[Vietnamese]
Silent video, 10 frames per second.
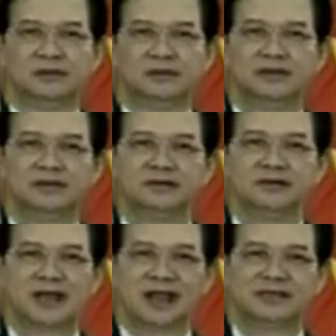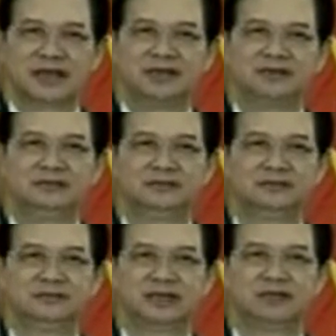hiến chương asean
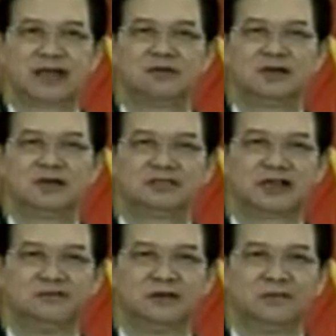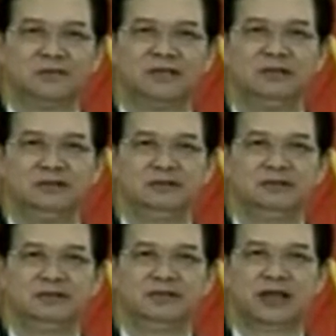sẽ tạo cơ sở pháp lý
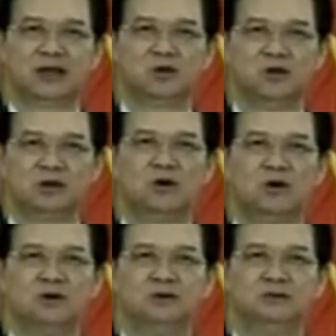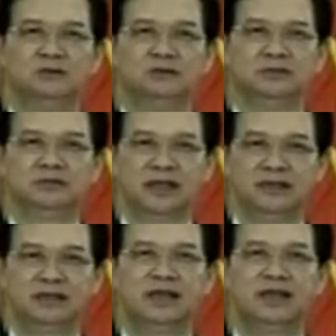và khuôn khổ
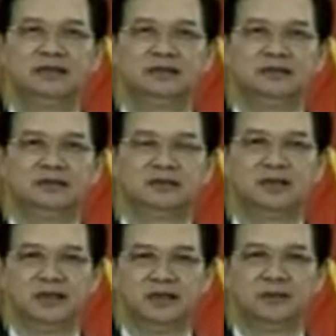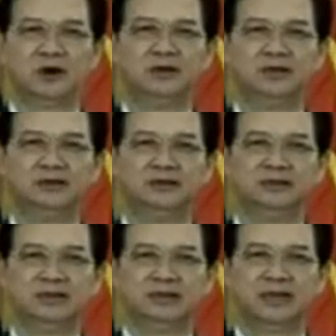thể chế cho hiệp hội
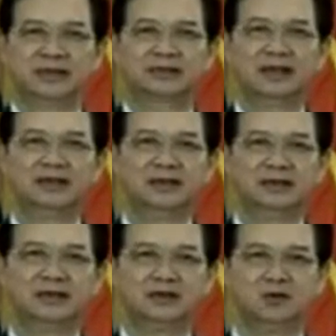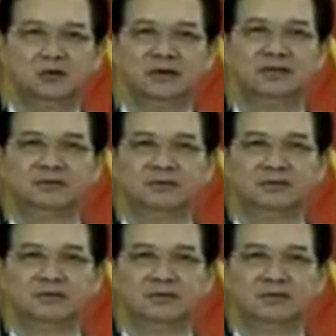gia tăng liên kết khu vực.
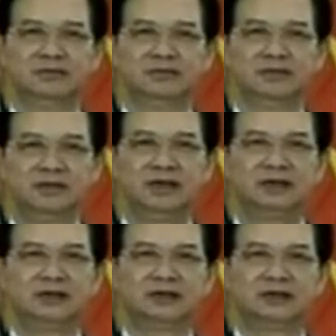Trước hết là